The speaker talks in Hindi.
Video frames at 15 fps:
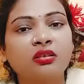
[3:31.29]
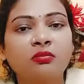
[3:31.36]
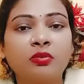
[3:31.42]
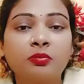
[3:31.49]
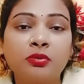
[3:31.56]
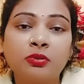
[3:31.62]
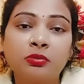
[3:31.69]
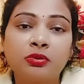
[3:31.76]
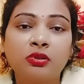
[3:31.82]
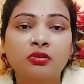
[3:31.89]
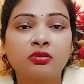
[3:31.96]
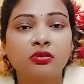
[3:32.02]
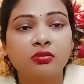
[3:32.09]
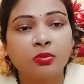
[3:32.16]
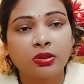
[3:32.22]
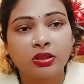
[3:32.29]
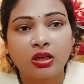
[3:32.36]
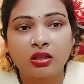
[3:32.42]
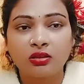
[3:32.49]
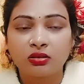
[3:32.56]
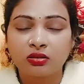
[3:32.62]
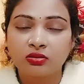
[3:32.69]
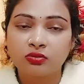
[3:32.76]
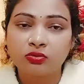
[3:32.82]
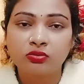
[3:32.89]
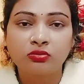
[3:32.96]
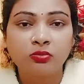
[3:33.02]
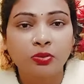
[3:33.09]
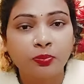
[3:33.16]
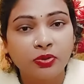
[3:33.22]
हम अभी भी एक चीज़ बता दे रहे हैं दोनों
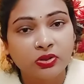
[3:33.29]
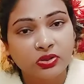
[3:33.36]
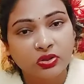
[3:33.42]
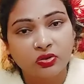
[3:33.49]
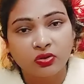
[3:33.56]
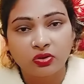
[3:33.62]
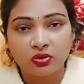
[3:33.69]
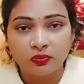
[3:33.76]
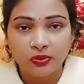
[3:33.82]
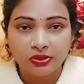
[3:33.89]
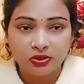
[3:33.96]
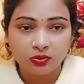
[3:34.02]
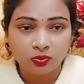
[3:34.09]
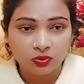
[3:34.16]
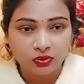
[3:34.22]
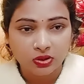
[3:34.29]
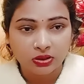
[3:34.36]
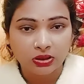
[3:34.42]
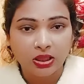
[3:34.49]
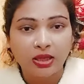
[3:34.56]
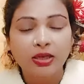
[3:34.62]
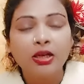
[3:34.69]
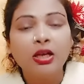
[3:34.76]
में फिर से कंट्रोवर्सी हो सकता है